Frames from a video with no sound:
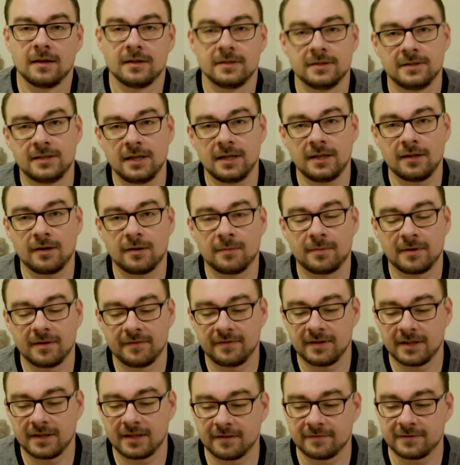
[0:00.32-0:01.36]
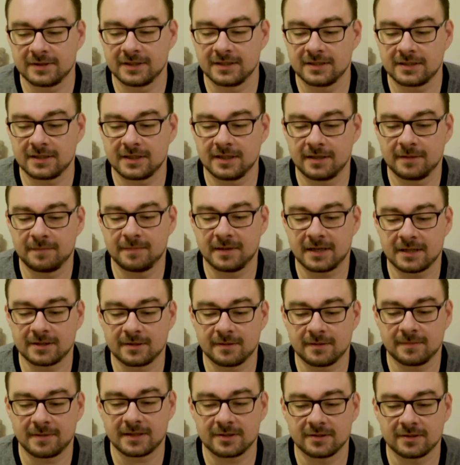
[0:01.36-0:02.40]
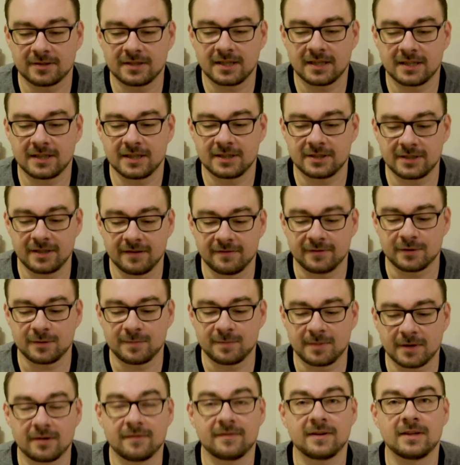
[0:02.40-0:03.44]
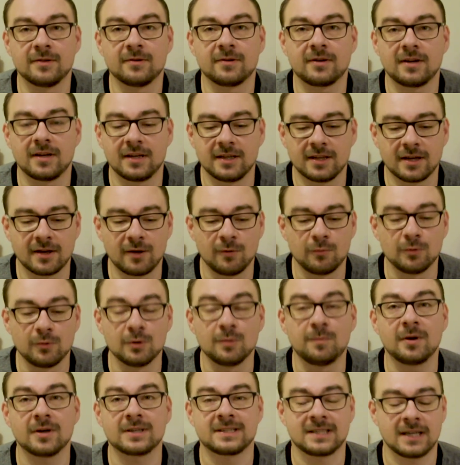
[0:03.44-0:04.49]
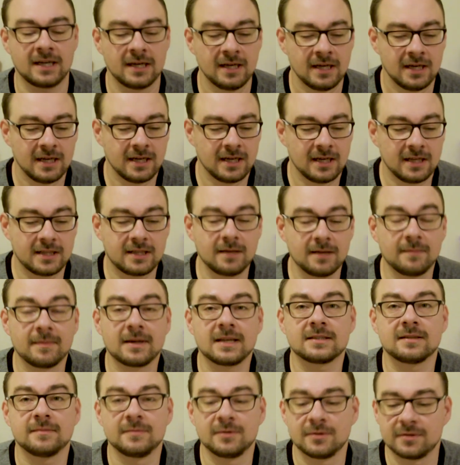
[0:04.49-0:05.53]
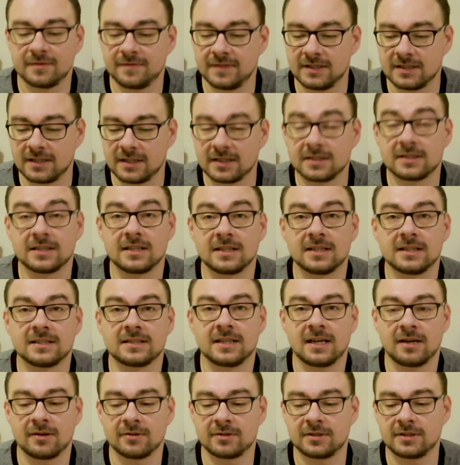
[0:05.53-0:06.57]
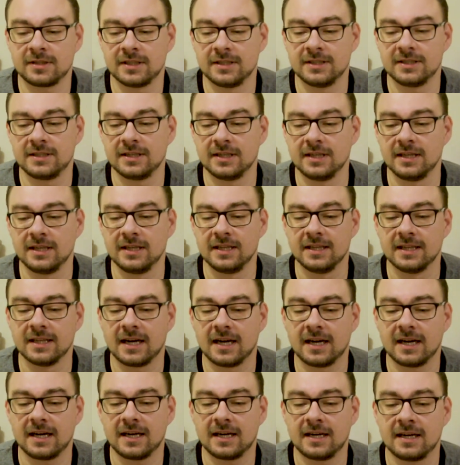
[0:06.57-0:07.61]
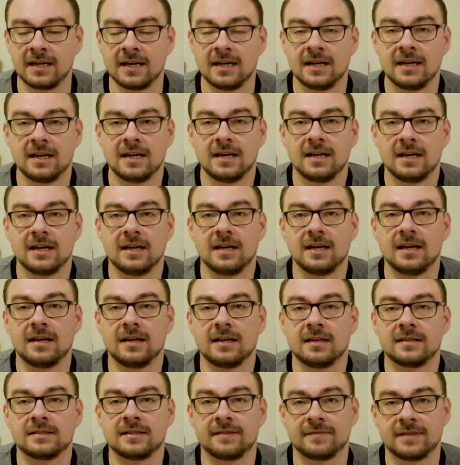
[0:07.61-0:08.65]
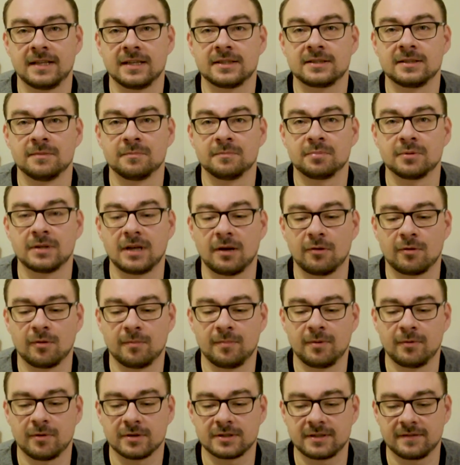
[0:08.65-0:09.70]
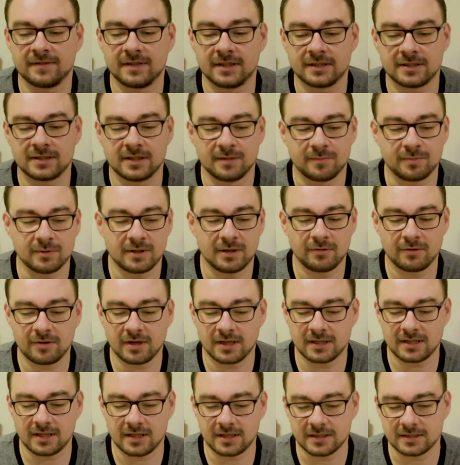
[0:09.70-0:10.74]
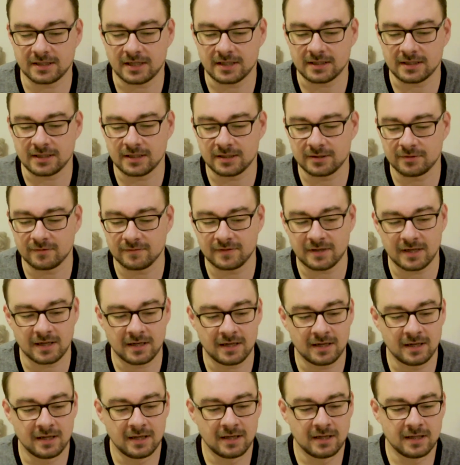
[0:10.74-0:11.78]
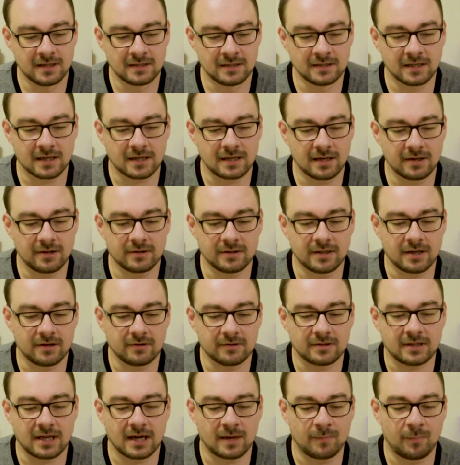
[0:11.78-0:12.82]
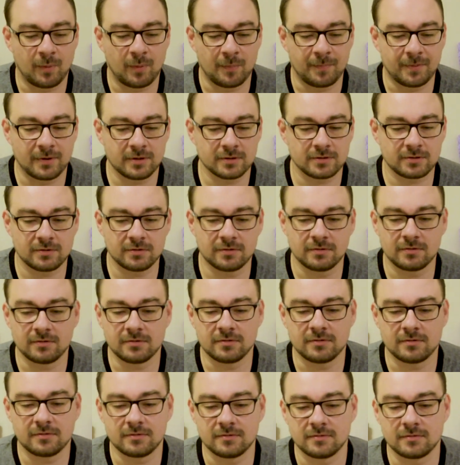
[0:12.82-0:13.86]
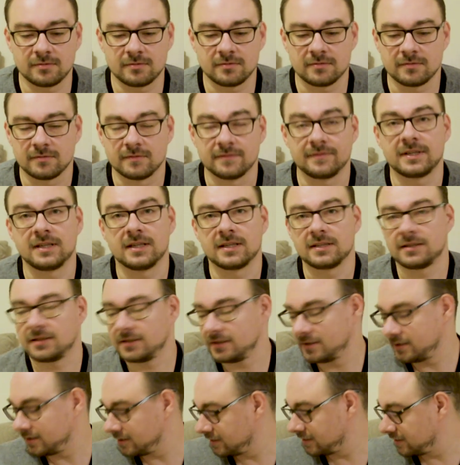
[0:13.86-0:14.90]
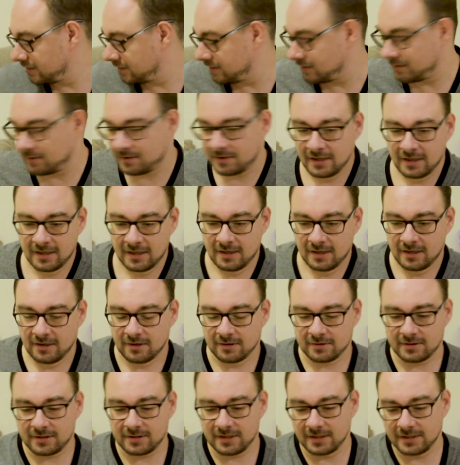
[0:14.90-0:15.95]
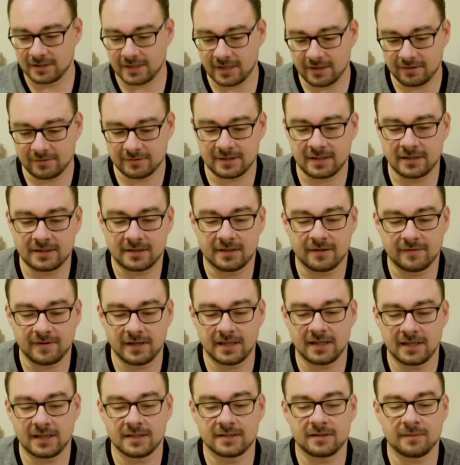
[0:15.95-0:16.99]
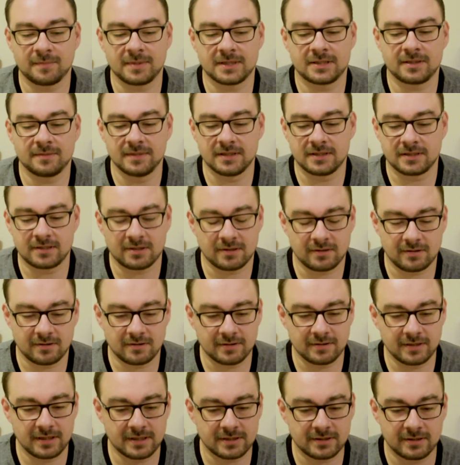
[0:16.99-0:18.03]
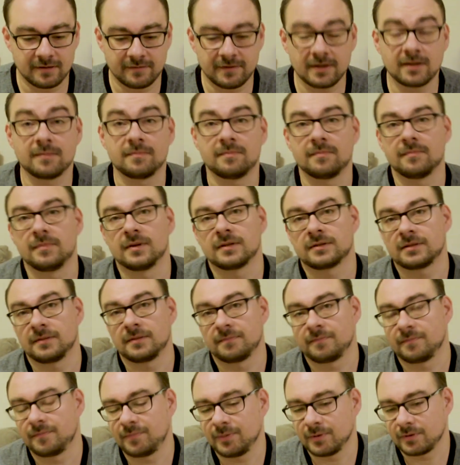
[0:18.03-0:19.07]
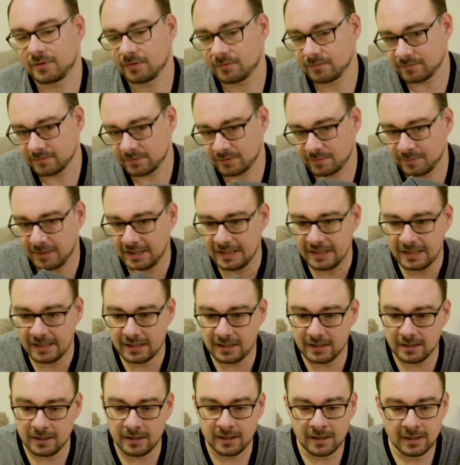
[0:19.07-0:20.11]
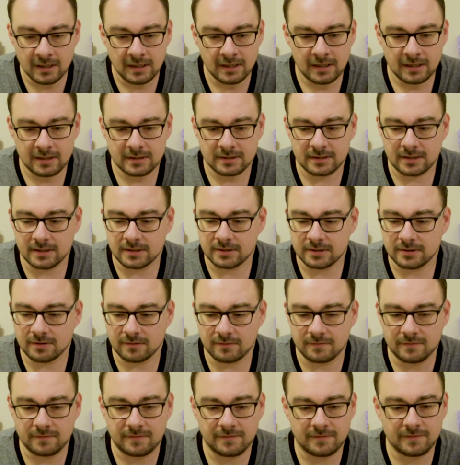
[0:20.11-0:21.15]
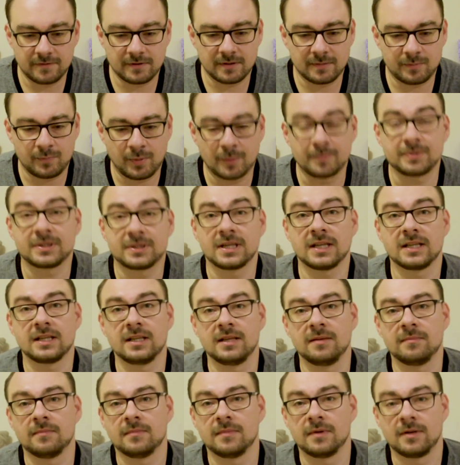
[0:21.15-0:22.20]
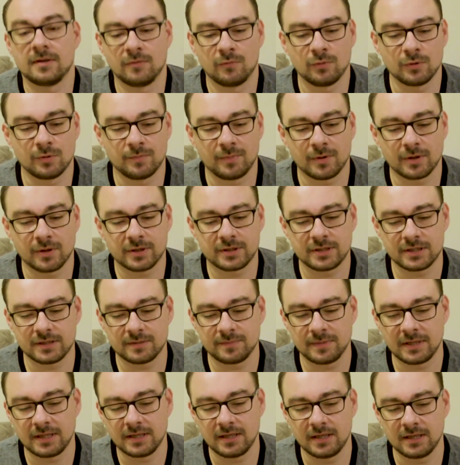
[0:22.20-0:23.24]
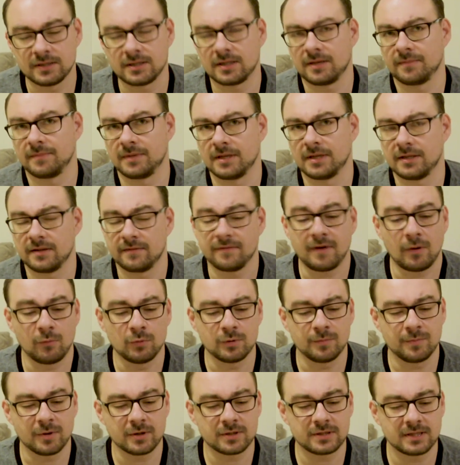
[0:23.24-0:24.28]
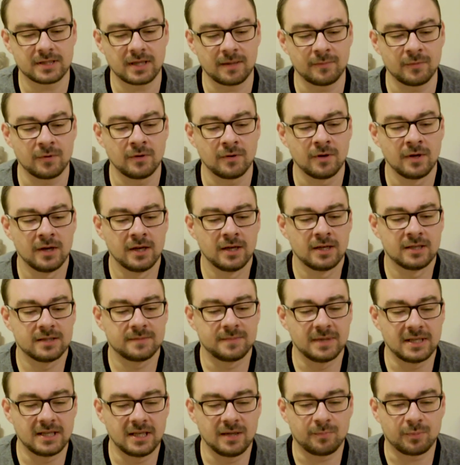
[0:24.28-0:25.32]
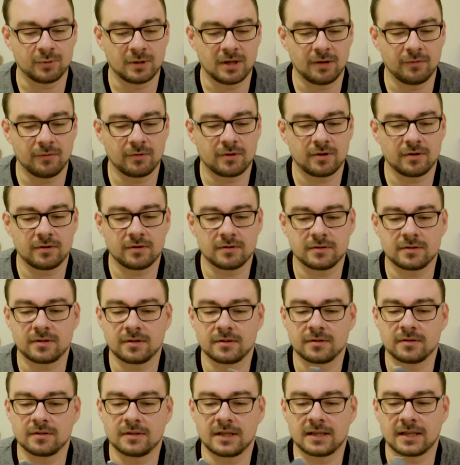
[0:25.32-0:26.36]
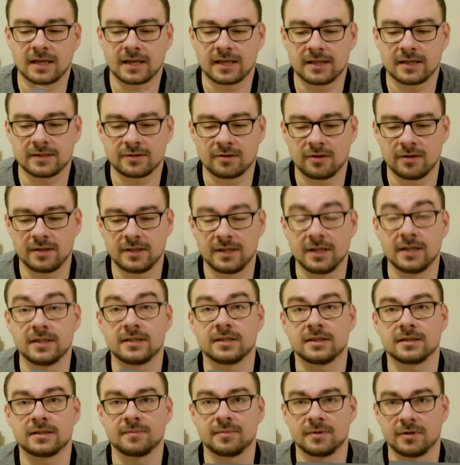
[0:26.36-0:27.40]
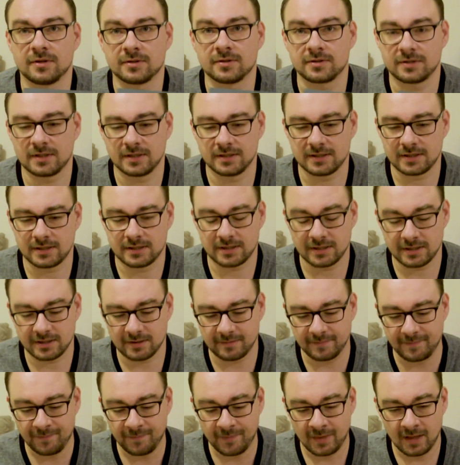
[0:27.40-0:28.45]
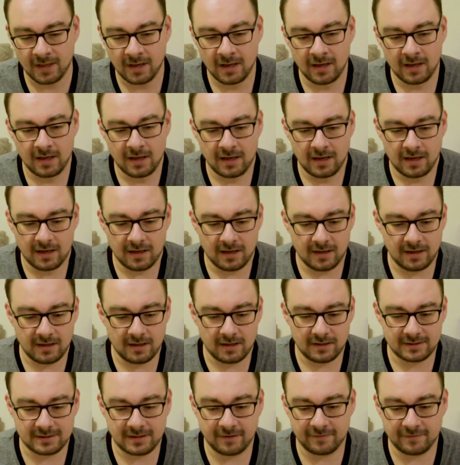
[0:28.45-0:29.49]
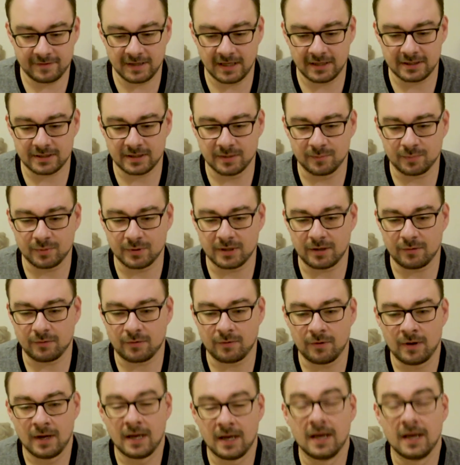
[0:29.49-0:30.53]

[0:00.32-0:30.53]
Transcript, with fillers: Dzień dobry, witam wszystkich bardzo, bardzo serdecznie w odpakowaniu kolejnego Woodboxa i tym razem już widzę, że zaoszczędzili na yy, zewnętrznym pudełku. Było zewnętrzne pudełko, a teraz adresówka naklejona od tak po prostu. Widać yy, oszczędzają zdecydowanie. Zobaczymy co jest nowego, może po to zmienili Zresztą w poprzednim woodboxie zmienili, czy tam dwa woodboxy temu zmienili pudełko to na takie solidniejsze, żeby oszczędzać na tym E, zewnętrznym pudełku.